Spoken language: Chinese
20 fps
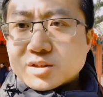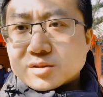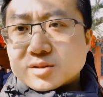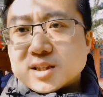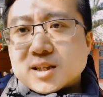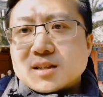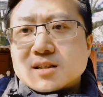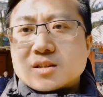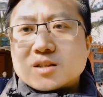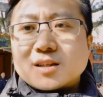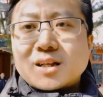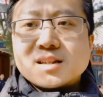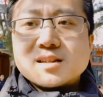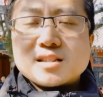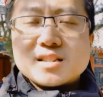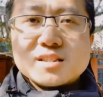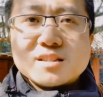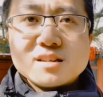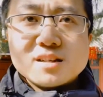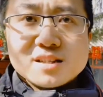首先呢是它的
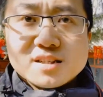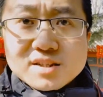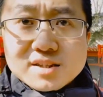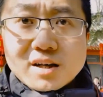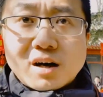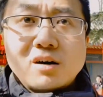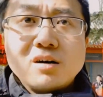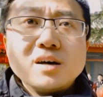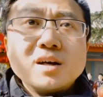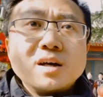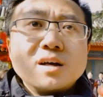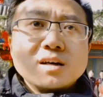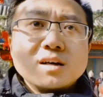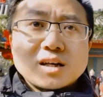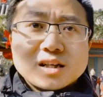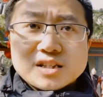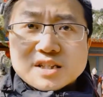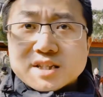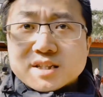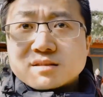机身很小，
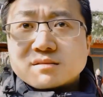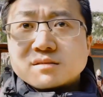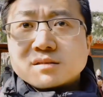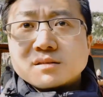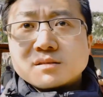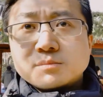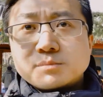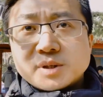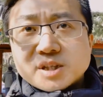很轻，